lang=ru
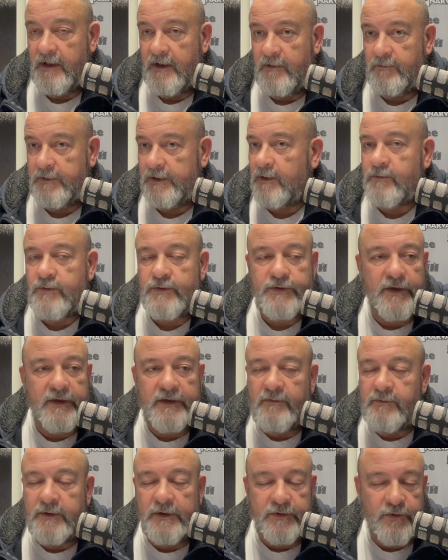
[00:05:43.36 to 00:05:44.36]
потому что
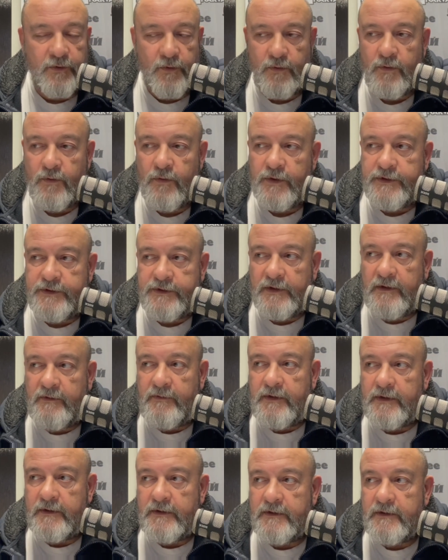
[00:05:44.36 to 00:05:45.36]
это был другой
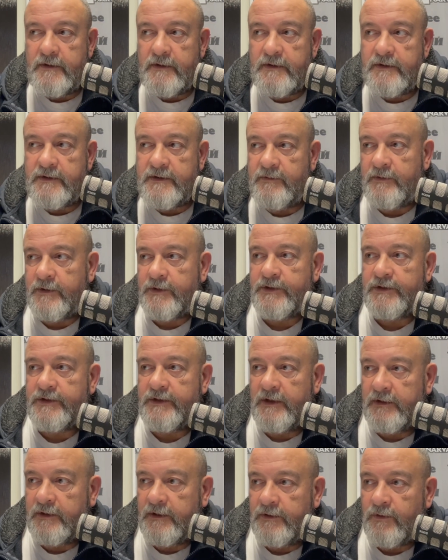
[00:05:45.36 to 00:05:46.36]
человек,
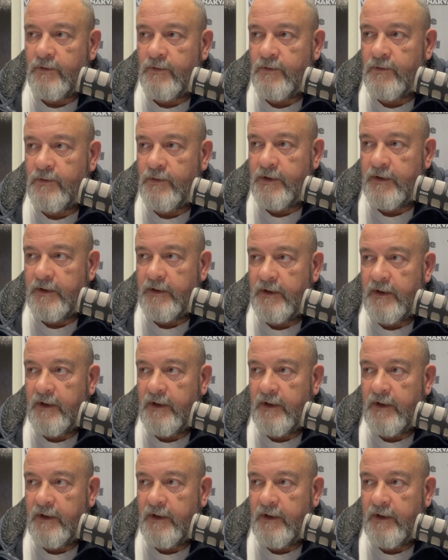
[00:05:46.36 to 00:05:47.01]
совершенно другой,